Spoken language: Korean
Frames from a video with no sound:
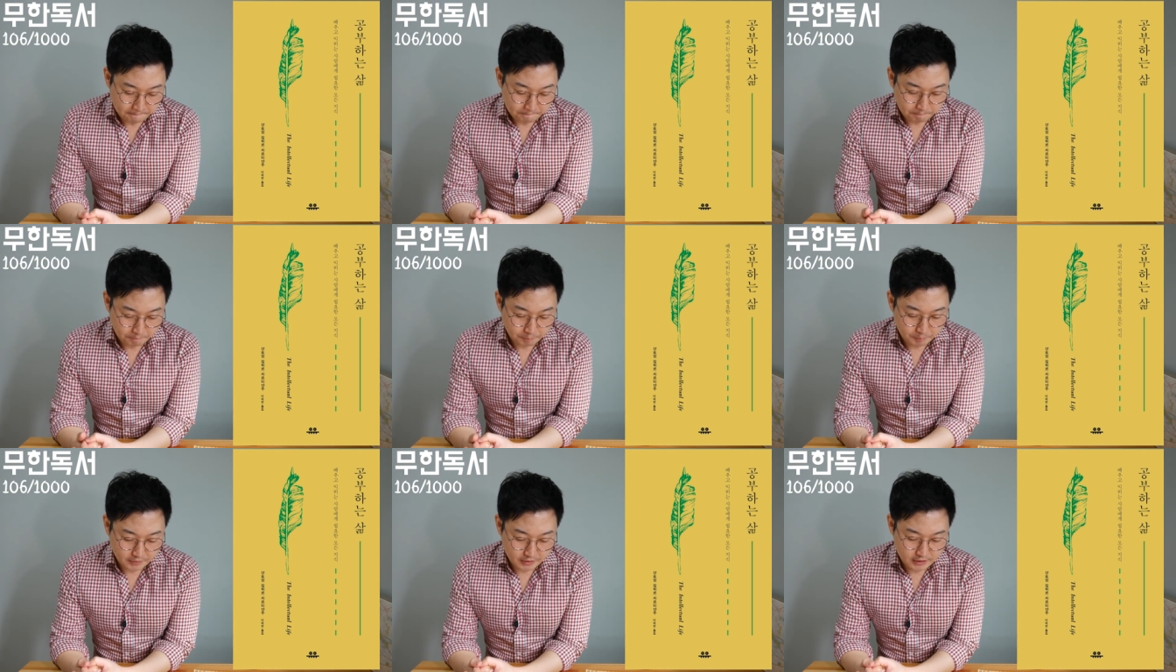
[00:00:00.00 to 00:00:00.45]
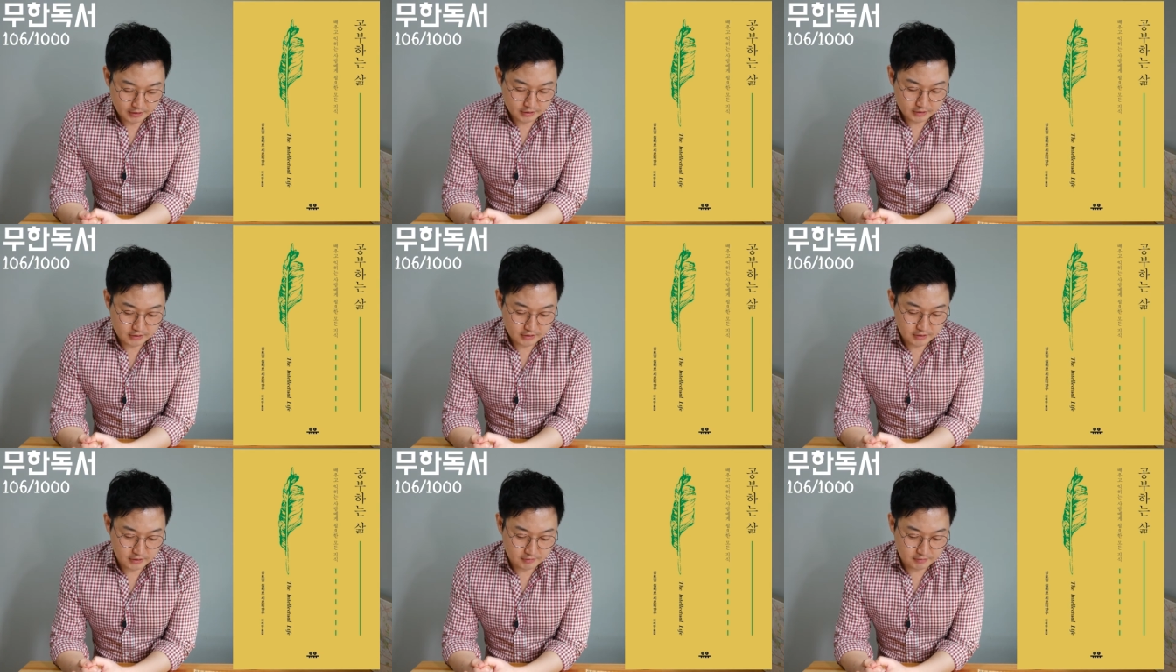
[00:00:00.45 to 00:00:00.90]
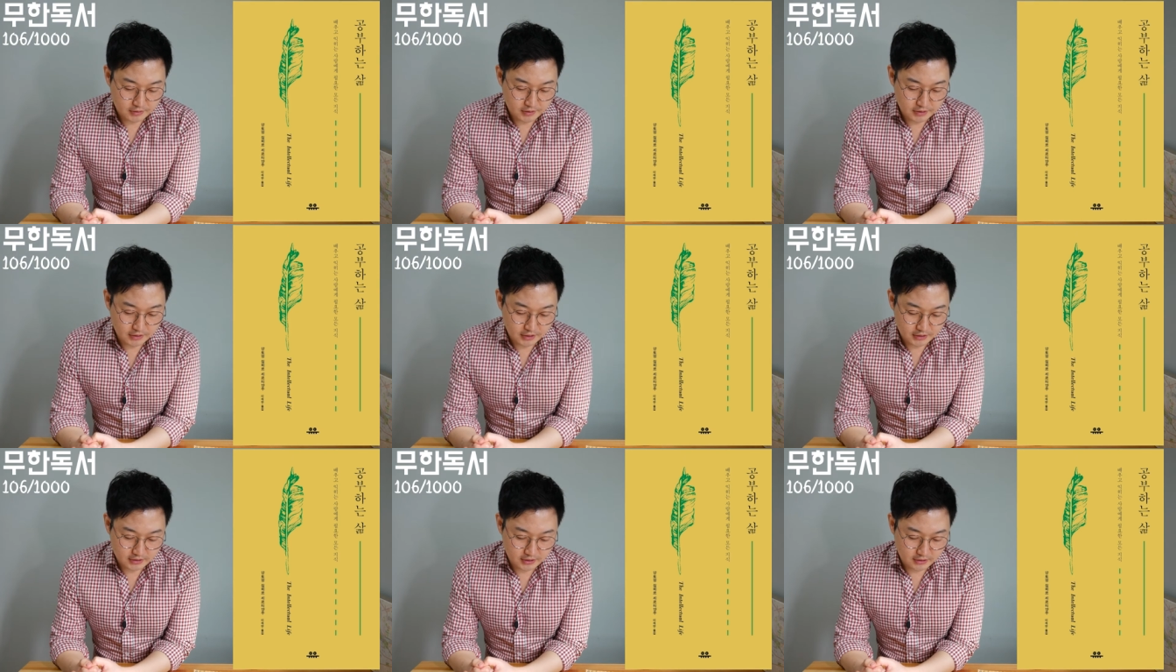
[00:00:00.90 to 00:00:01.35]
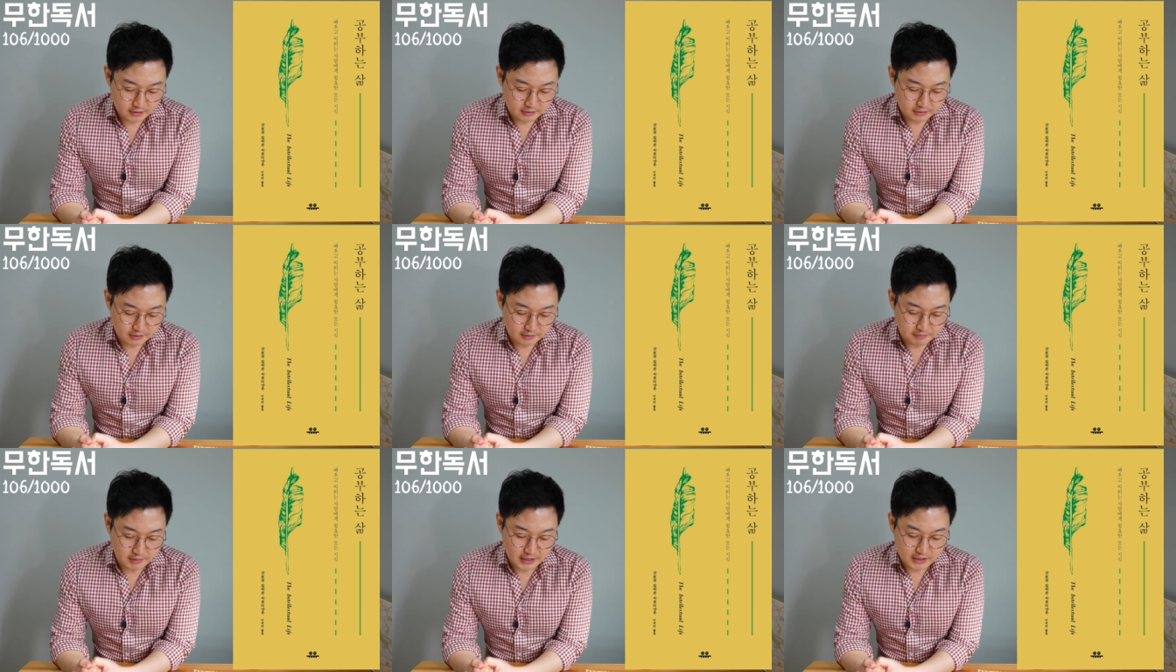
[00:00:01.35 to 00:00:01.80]
음, 사실 이번에 책을
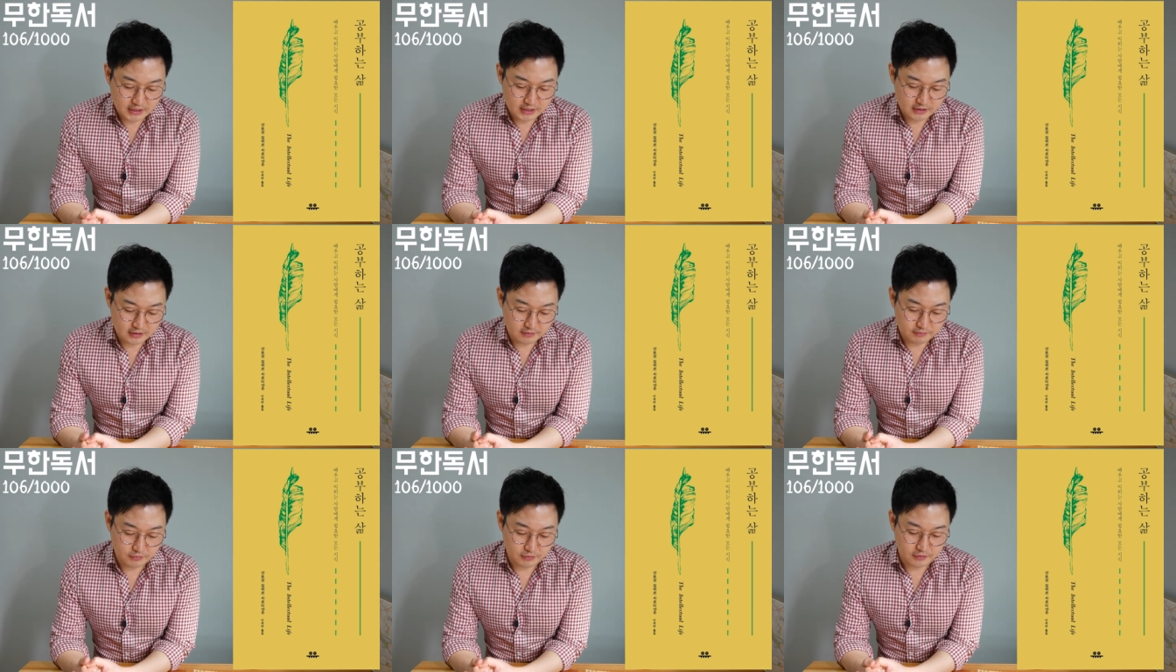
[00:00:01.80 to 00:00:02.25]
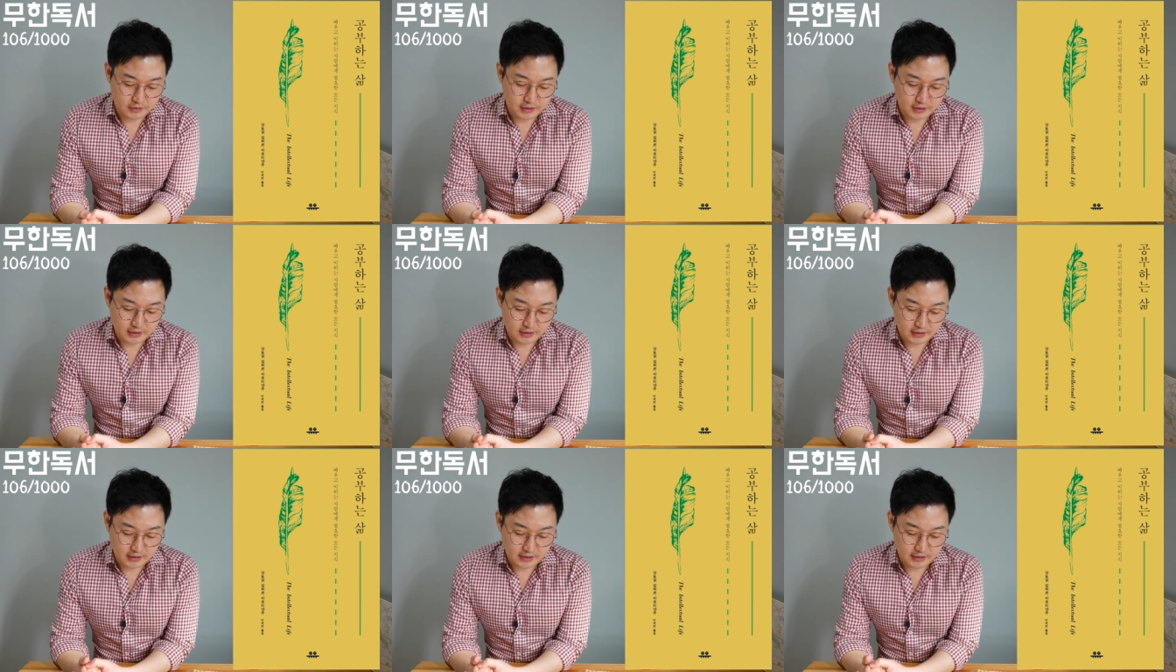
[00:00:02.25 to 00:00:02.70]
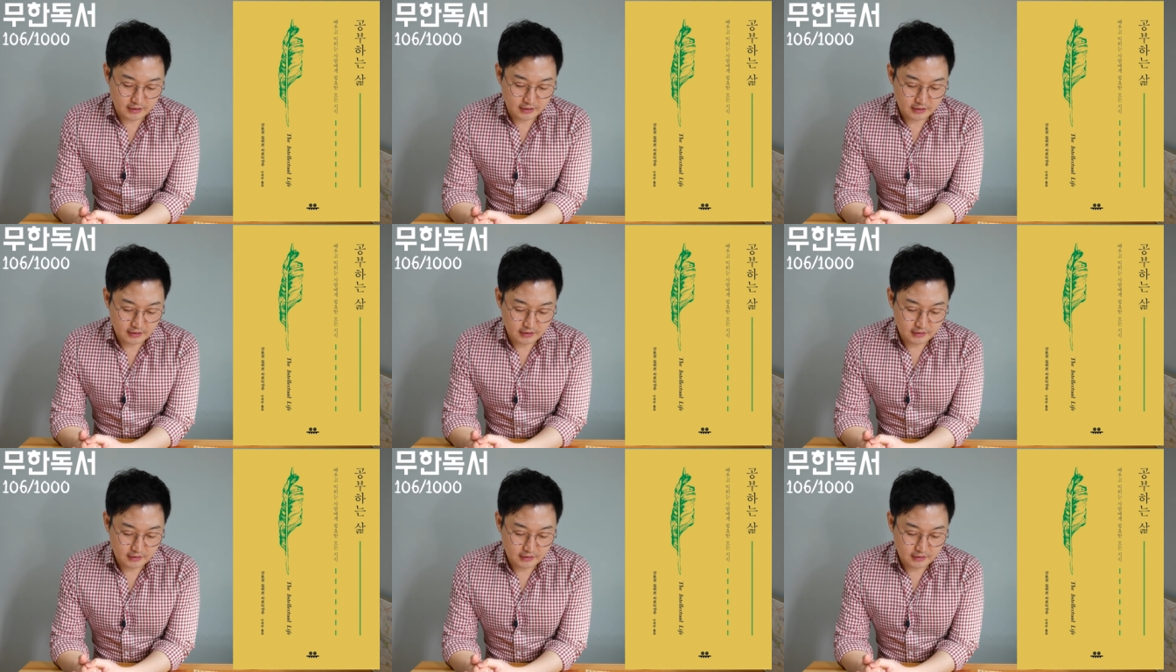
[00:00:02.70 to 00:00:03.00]
이렇게 많이 읽진 못했는데